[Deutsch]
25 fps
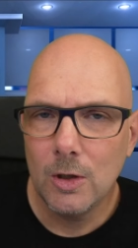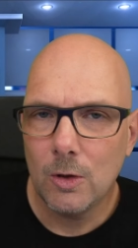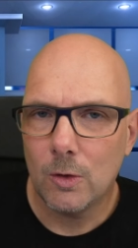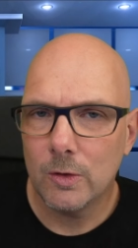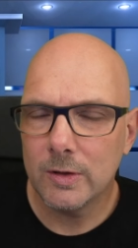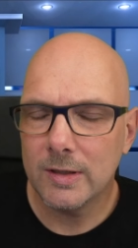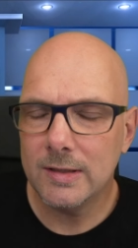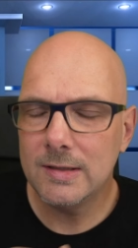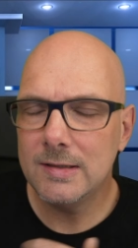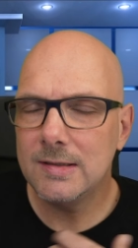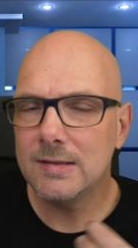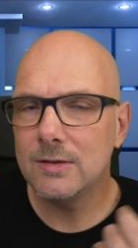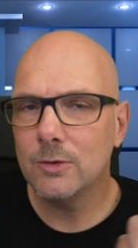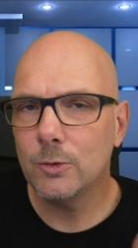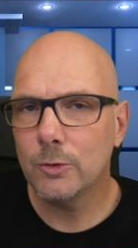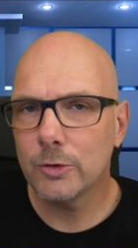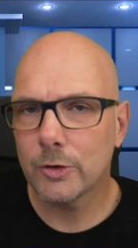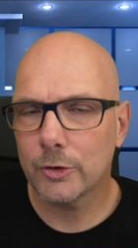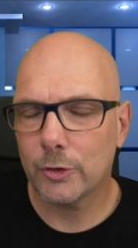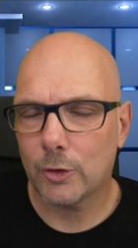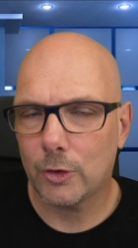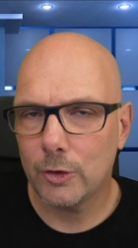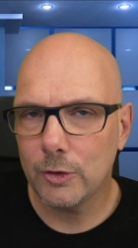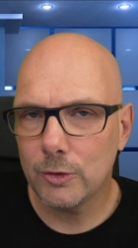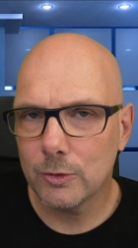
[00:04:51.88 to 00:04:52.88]
Und in diesen
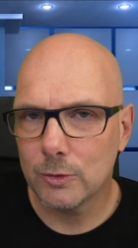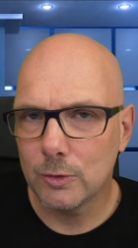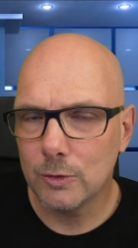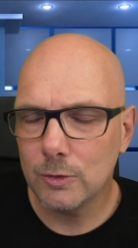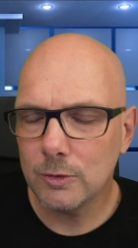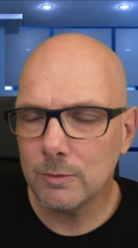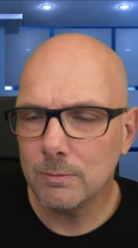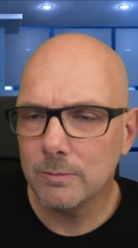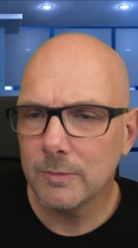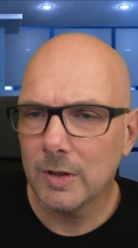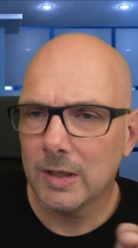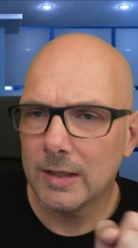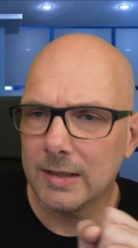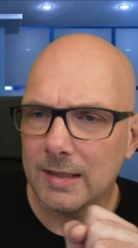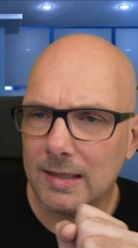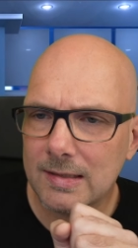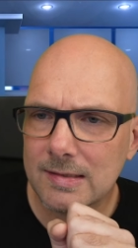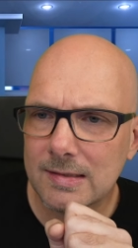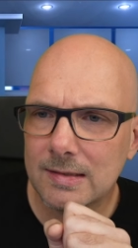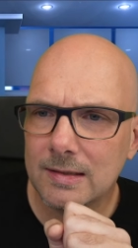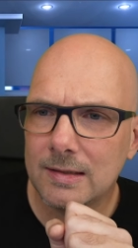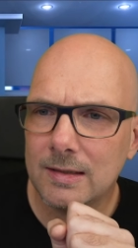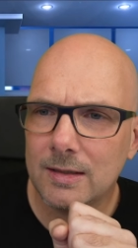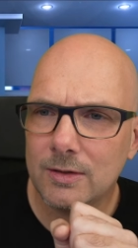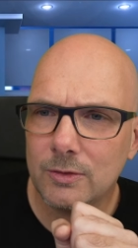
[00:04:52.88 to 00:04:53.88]
100 Euro, da
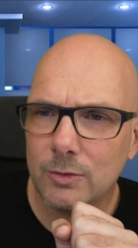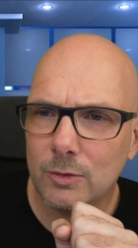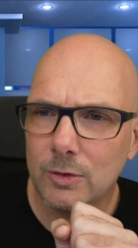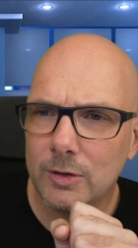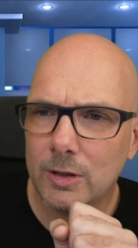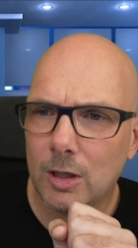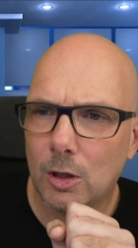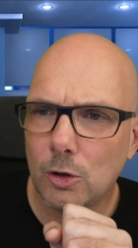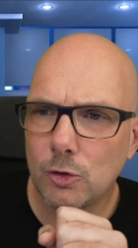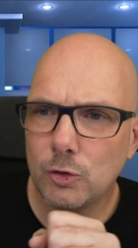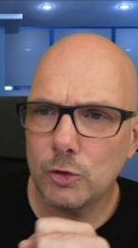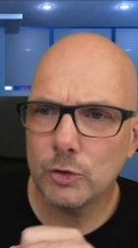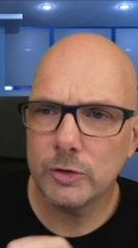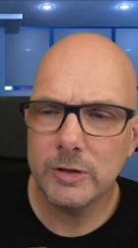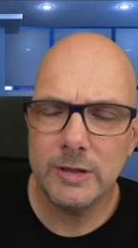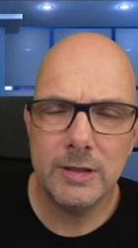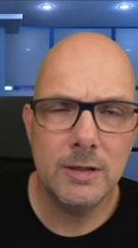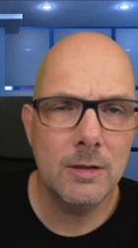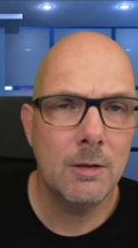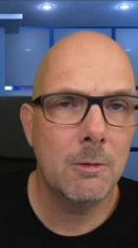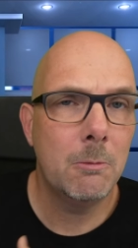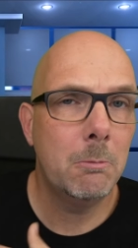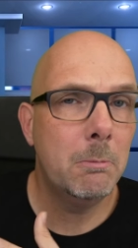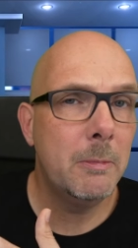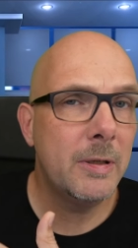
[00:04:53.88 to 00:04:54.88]
sind natürlich auch schon
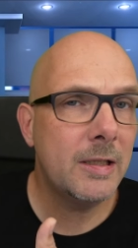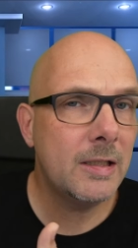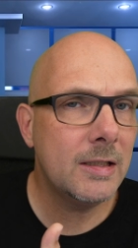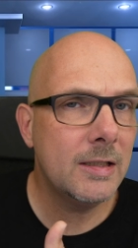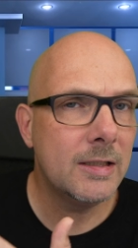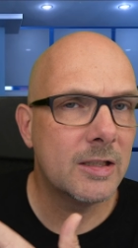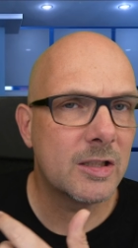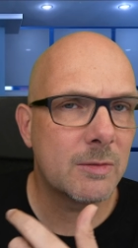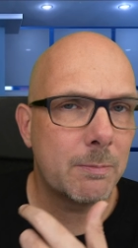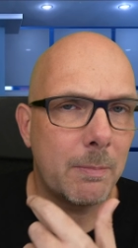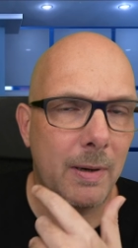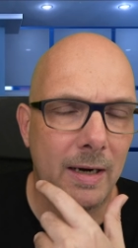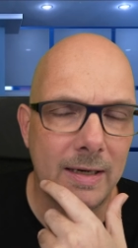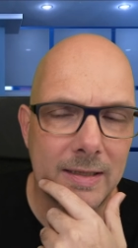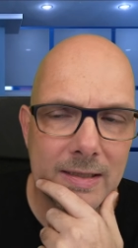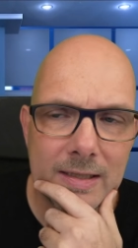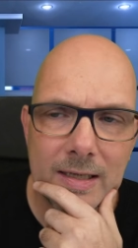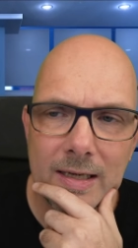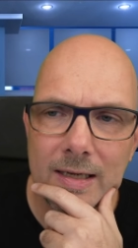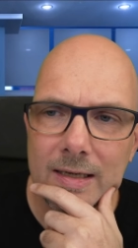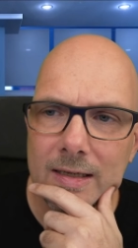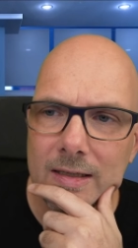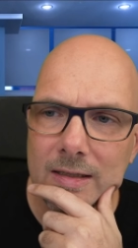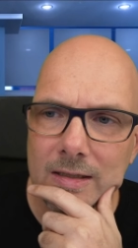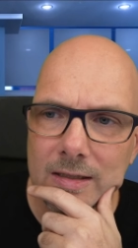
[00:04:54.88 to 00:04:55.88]
die
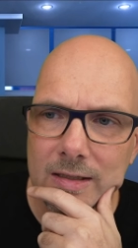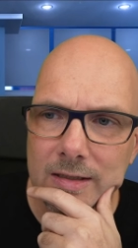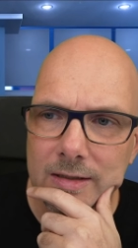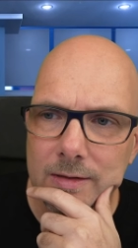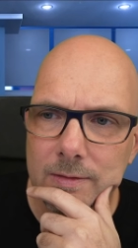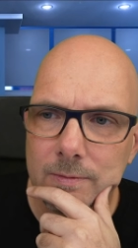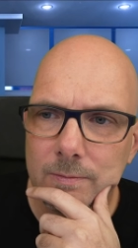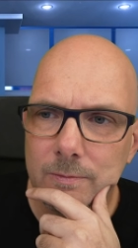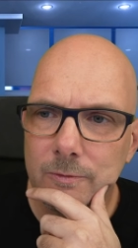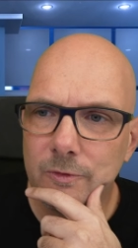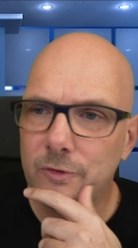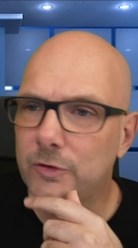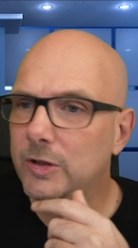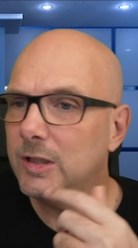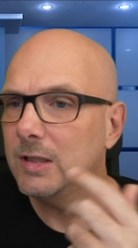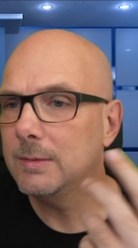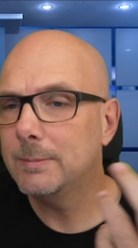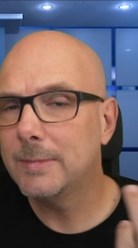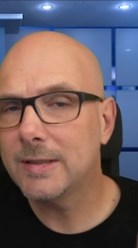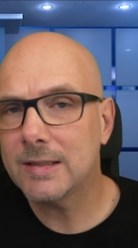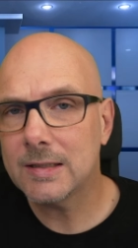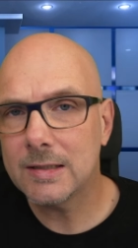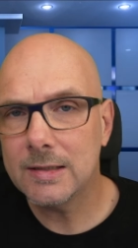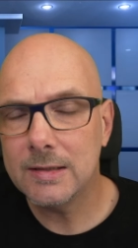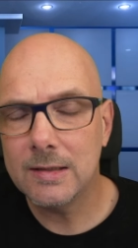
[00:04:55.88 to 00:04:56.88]
Mitgliedsbeiträge drin. Viele
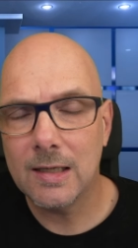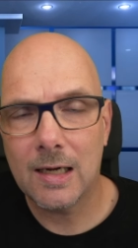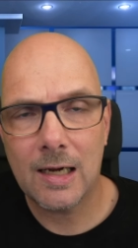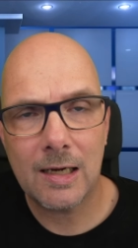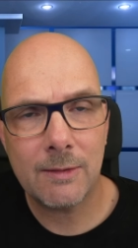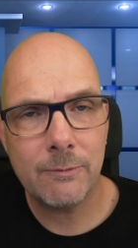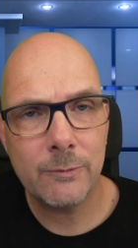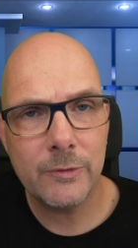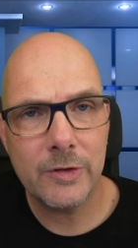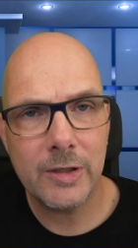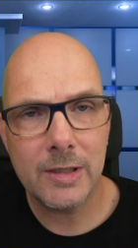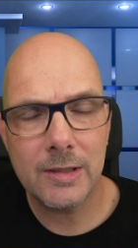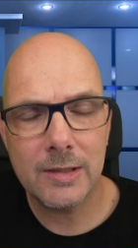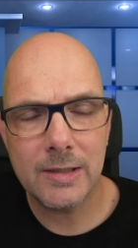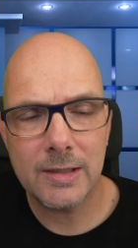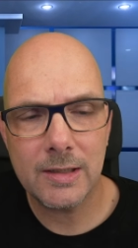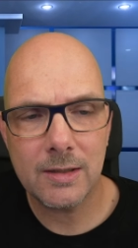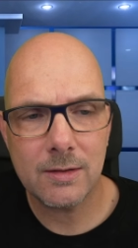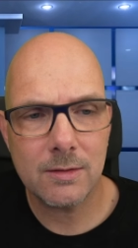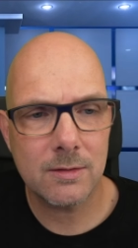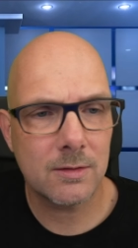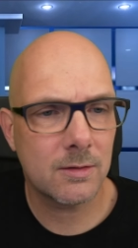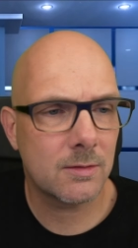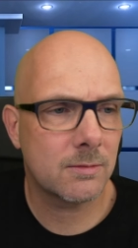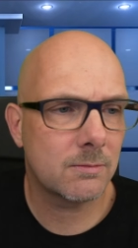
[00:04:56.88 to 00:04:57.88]
Mitglieder haben wir
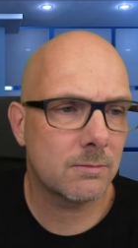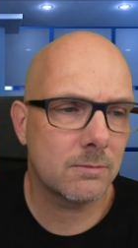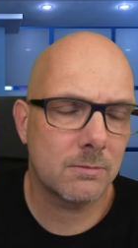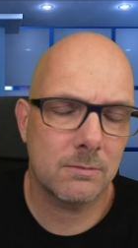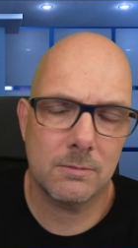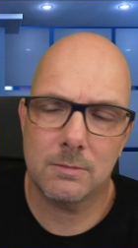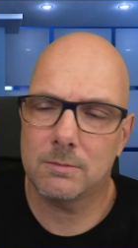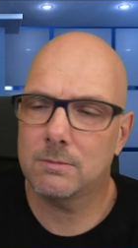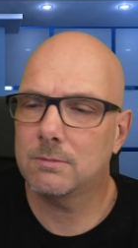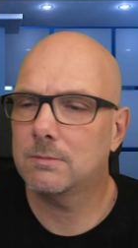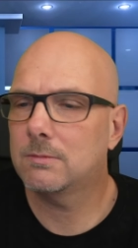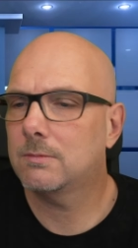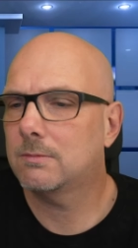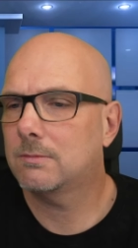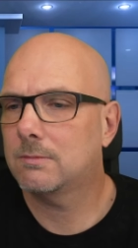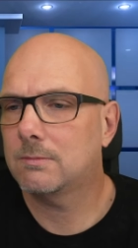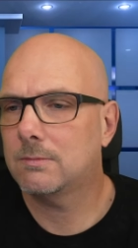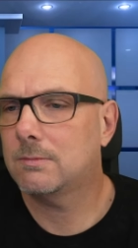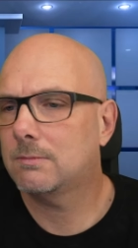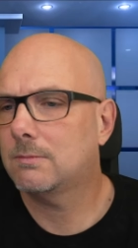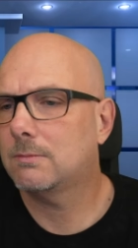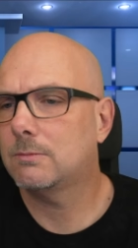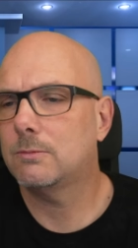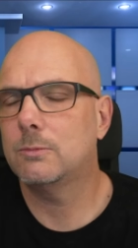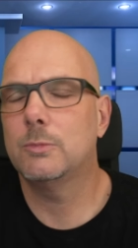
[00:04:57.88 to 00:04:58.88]
nicht. Ähm
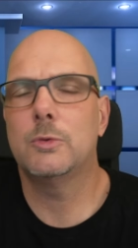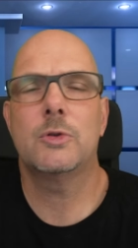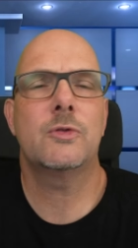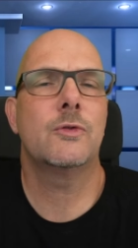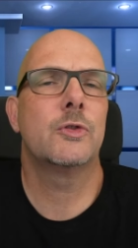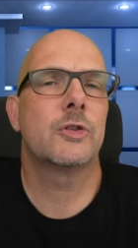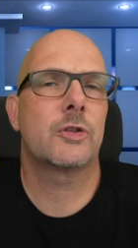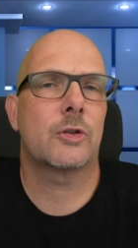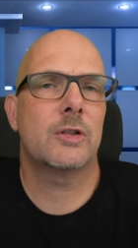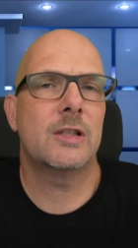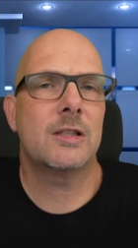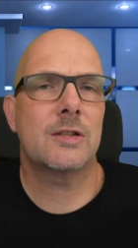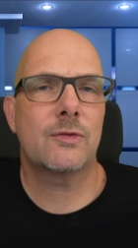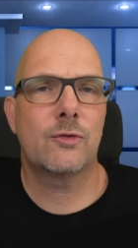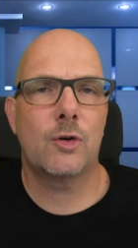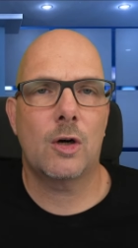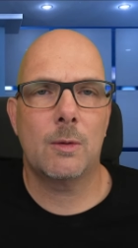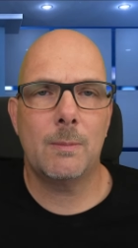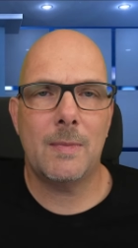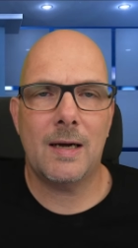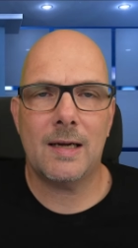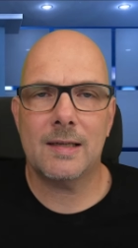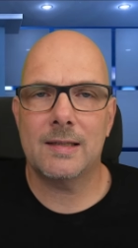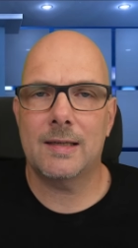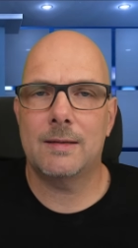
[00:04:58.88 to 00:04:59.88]
müssen wir uns auch nichts
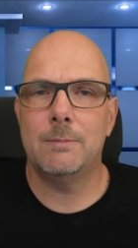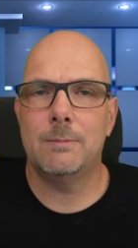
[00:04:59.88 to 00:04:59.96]
vormachen,